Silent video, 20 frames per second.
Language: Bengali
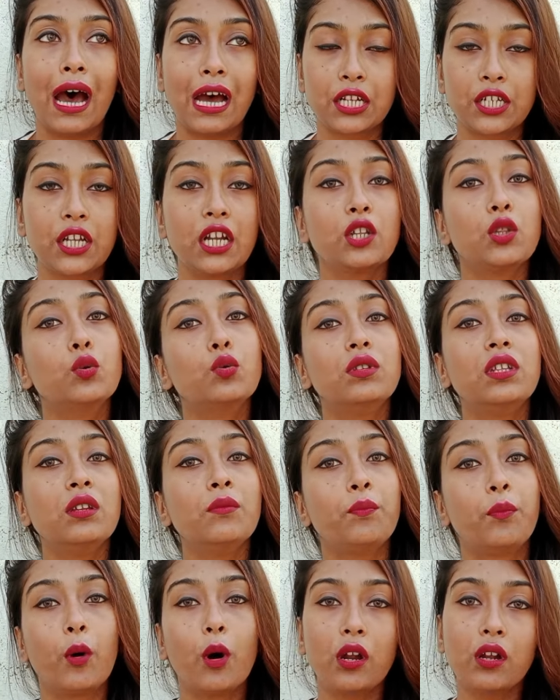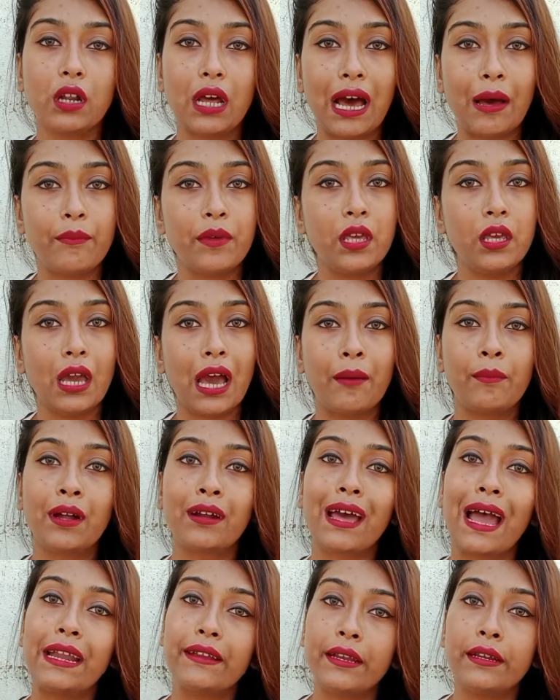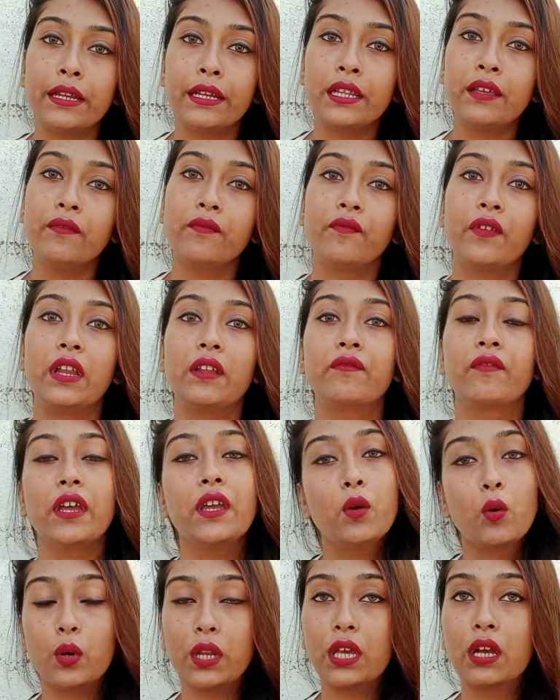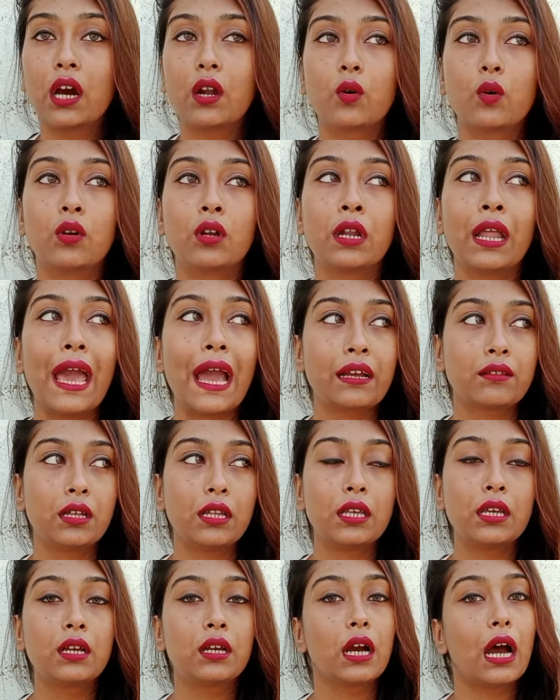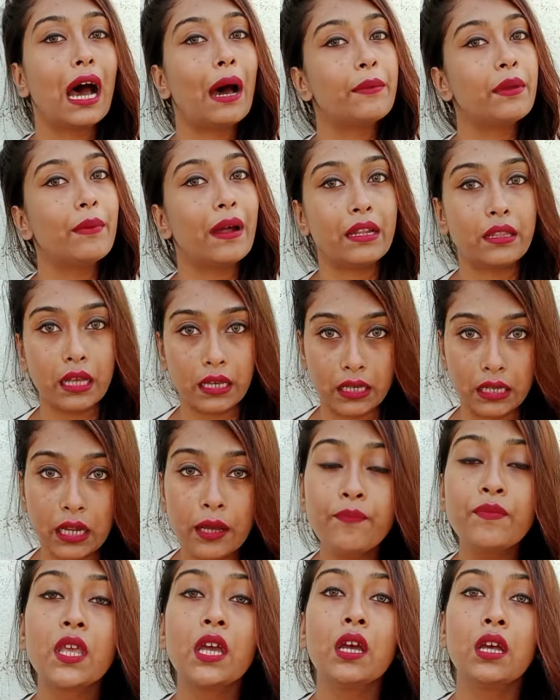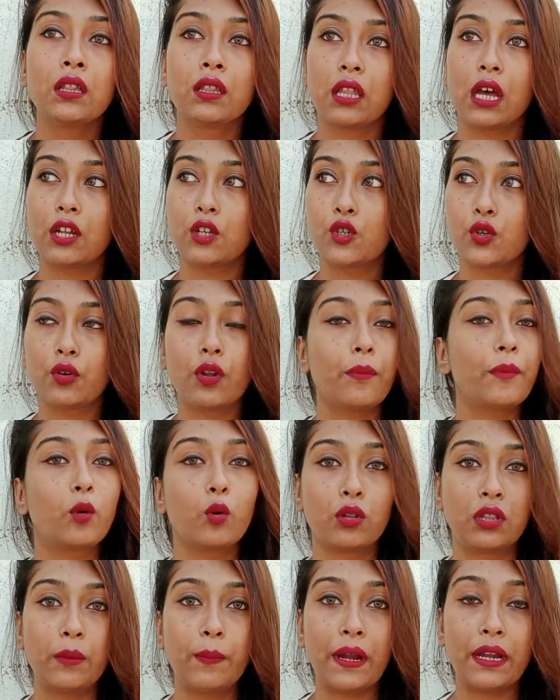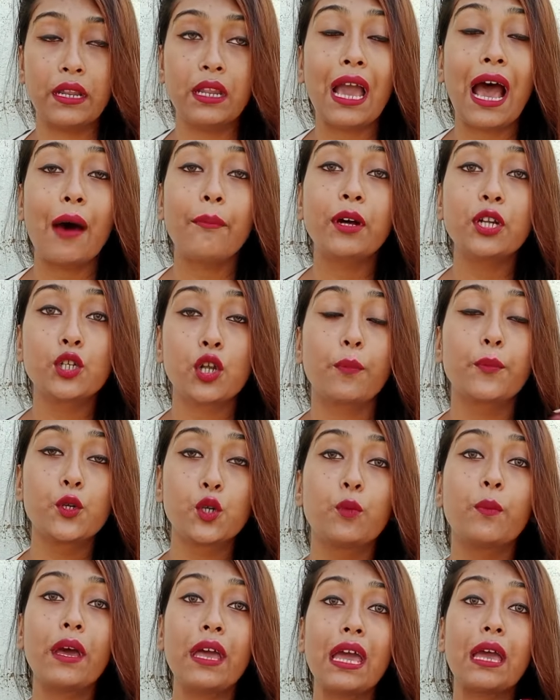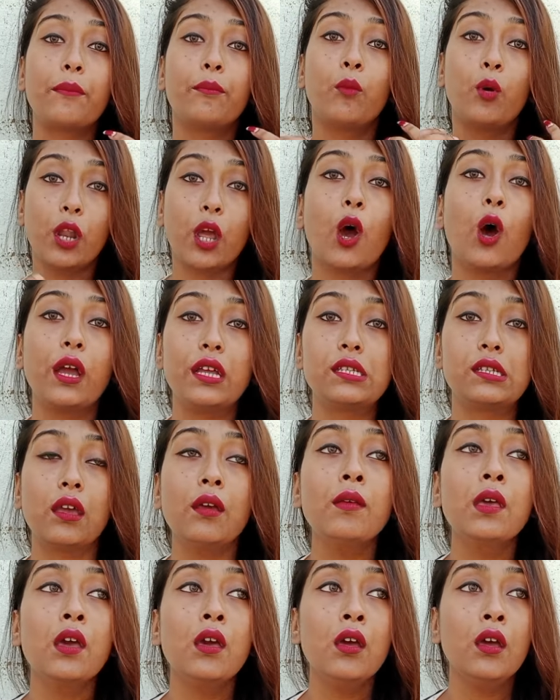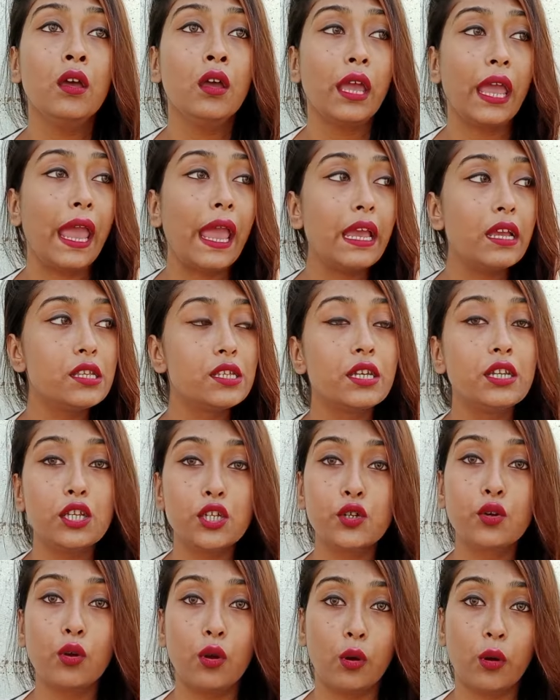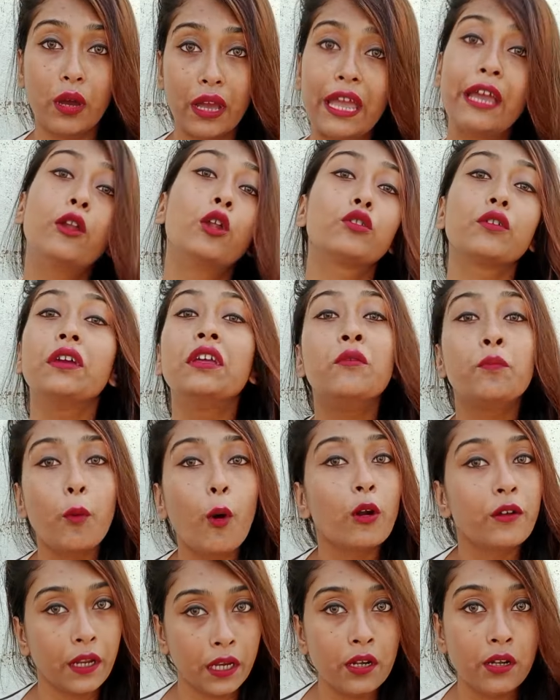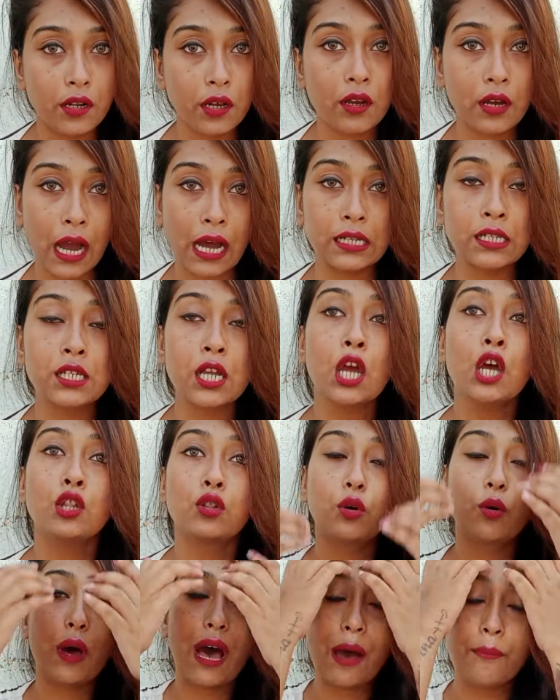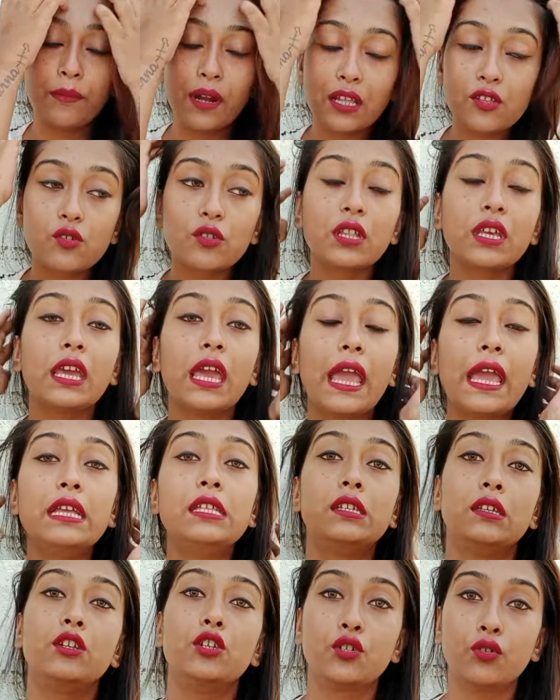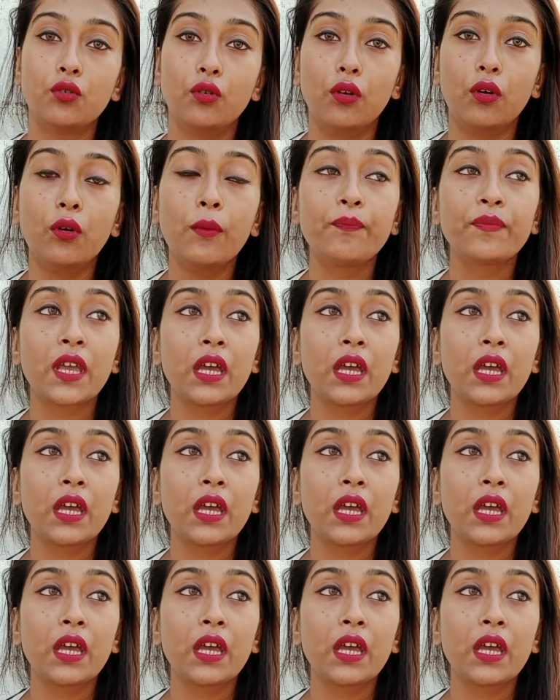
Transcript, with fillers: আসার দুদিন পর আমি আমার আইডেন্টিটি ভেরিফাই করি কারণ এক তারিখ আমি বাড়ি থাকি না তার জন্য আমি করতে পারিনি আমার সবসময় মনে হয় যে এই জিনিসগুলো এগুলো তো ইম্পর্টেন্ট কাজ তো আমরা যদি এই জিনিসগুলো